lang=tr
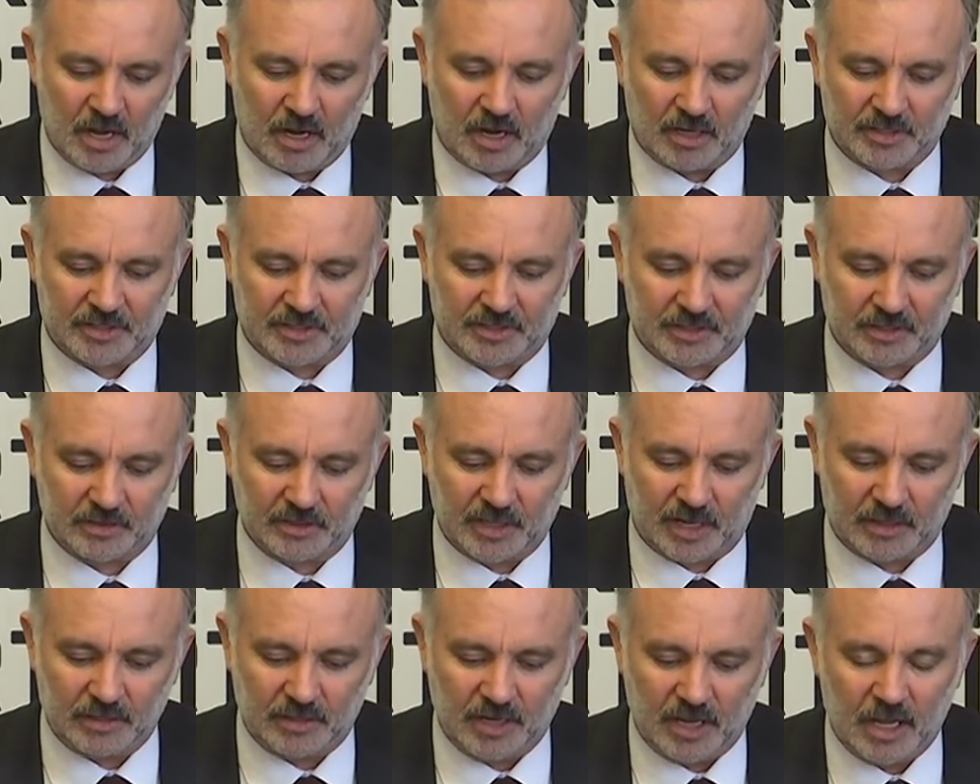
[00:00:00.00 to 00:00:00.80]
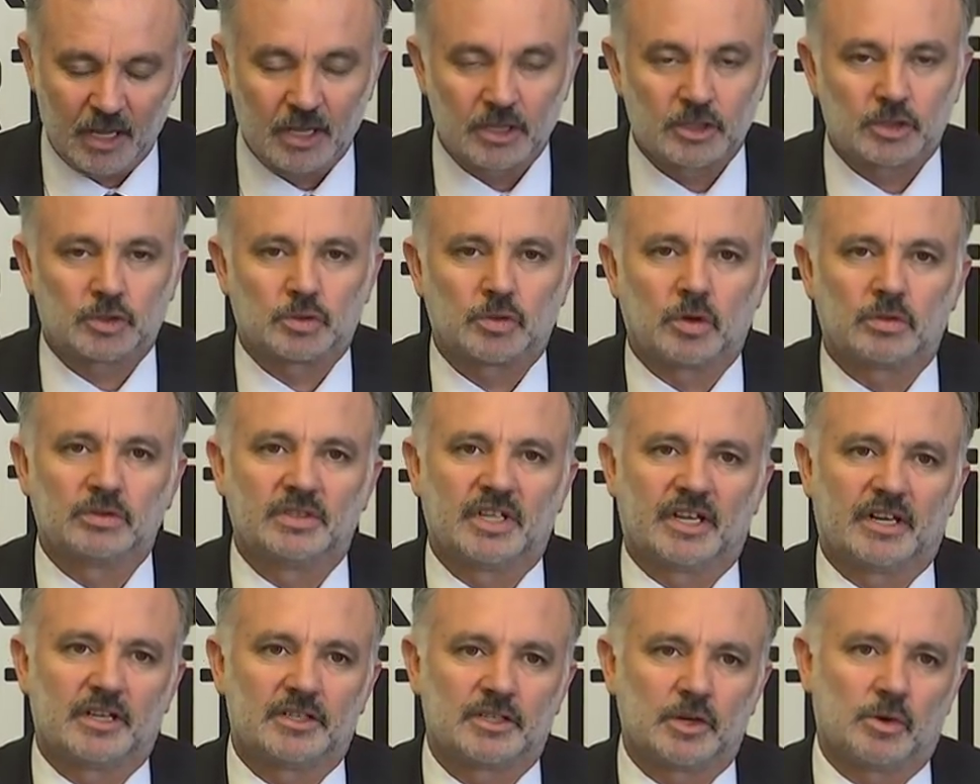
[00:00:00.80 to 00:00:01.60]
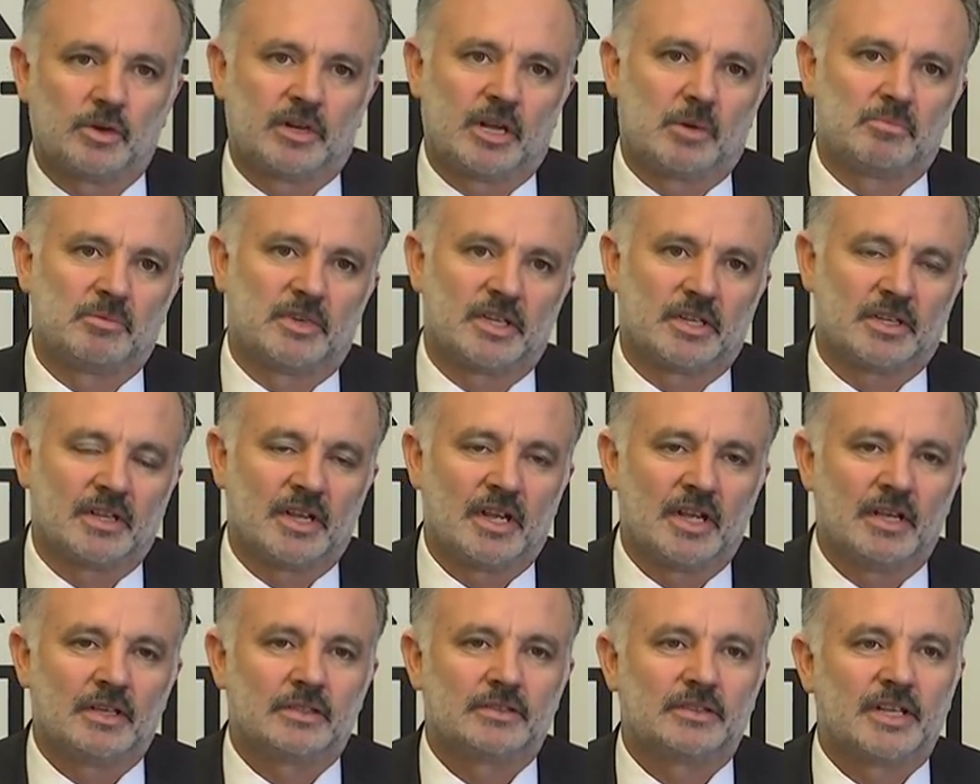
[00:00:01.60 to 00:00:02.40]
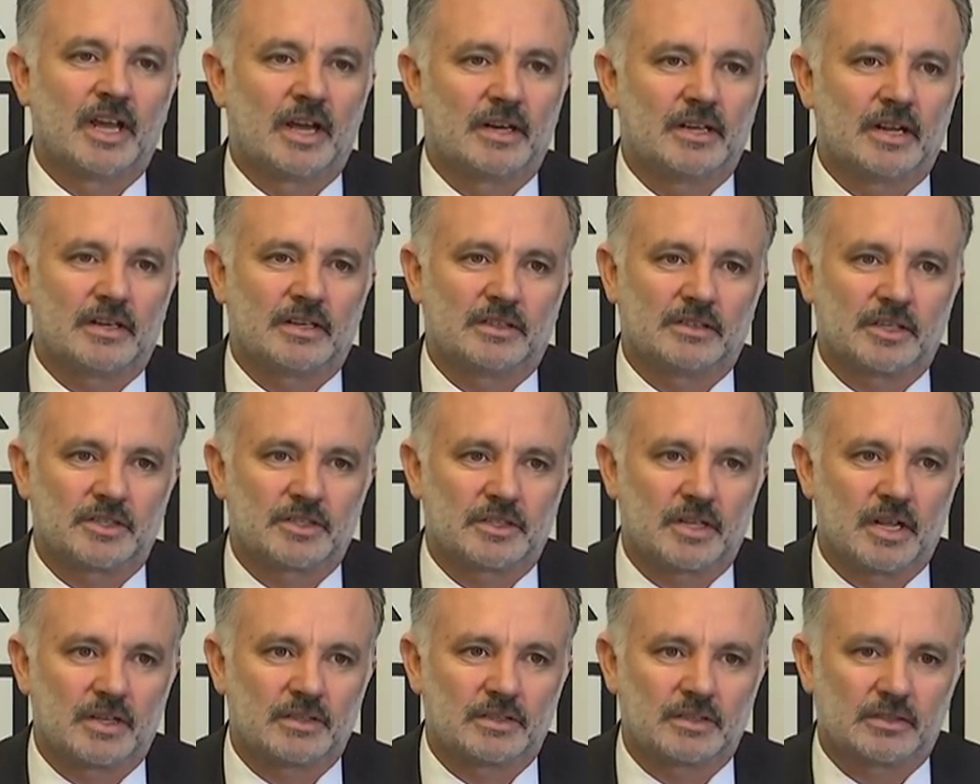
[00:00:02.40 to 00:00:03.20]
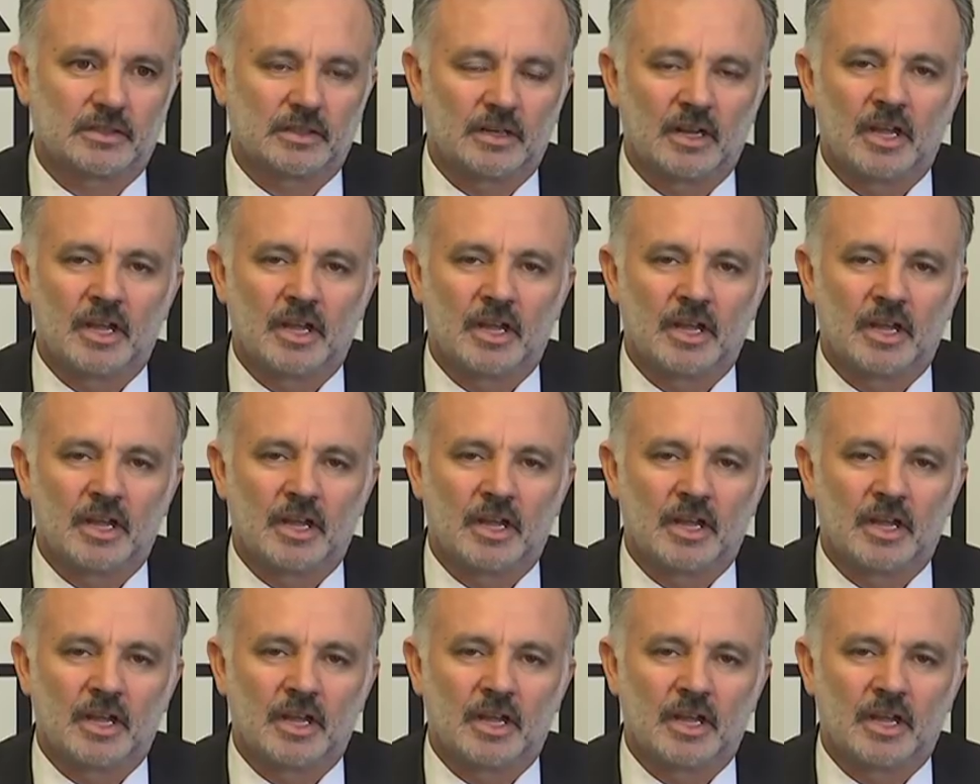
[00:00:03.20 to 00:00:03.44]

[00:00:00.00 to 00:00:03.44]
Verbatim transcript: açısından son derece önemli. Değerli arkadaşlar,